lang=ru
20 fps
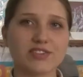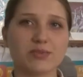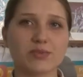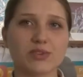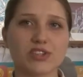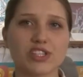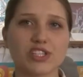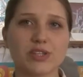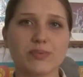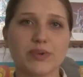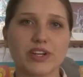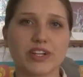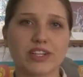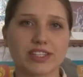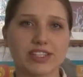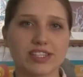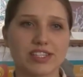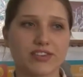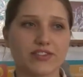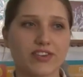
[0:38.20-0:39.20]
вы можете
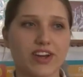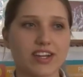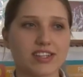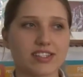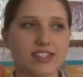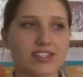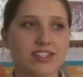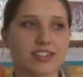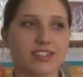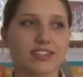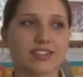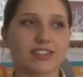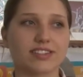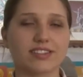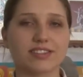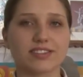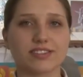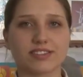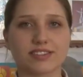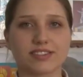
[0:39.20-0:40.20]
проголосовать э,
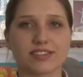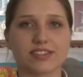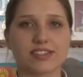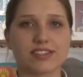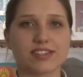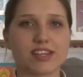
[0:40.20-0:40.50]
э,